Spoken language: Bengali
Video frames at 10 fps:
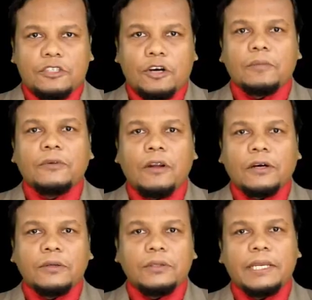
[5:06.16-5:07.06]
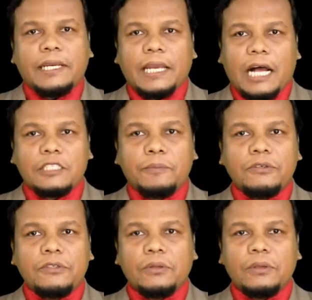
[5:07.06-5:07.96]
জন্মলগ্ন থেকে আজ
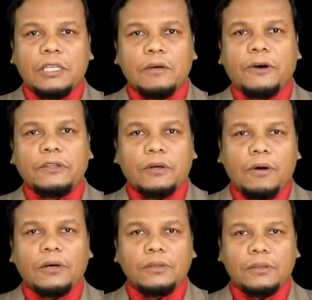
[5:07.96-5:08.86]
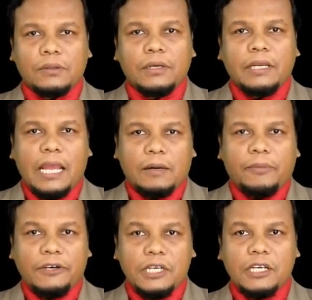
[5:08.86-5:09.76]
পর্যন্ত দেওবন্দ কখনো এক
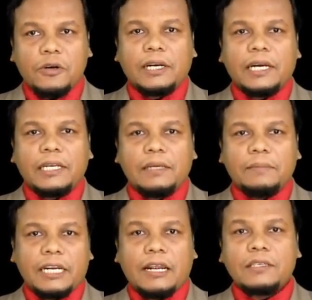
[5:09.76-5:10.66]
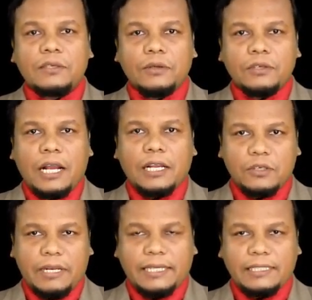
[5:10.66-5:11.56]
পয়সা সরকারি বা রাষ্ট্রীয়
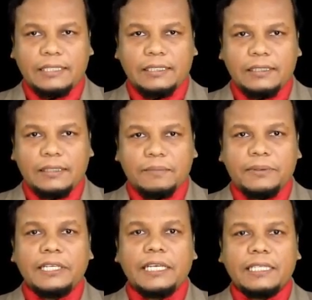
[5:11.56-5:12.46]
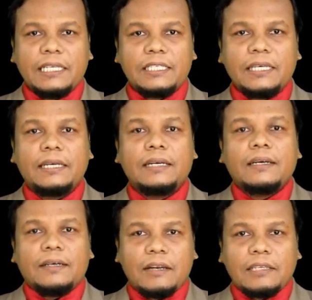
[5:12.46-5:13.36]
সাহায্য নেয়নি ফিরিয়ে দিয়েছে
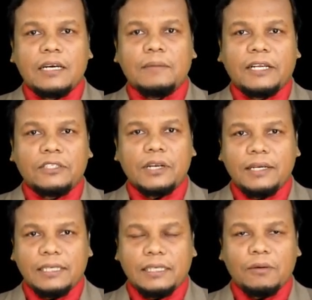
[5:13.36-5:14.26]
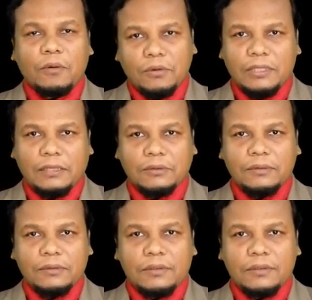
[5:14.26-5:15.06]
রাজা বাদশাহদের অনুদানও